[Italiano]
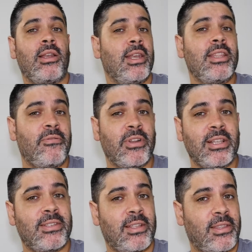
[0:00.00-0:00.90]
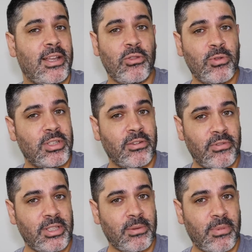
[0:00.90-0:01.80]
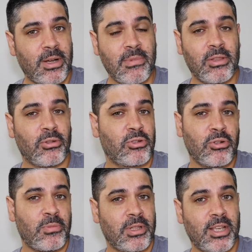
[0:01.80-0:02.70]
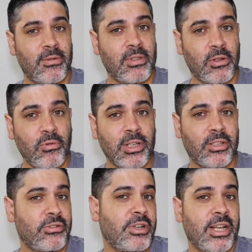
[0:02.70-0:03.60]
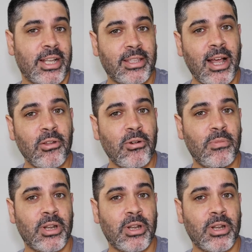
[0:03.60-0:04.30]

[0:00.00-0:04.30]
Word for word: le differenze tra i due servizi a pagamento sono praticamente nulle se non nel catalogo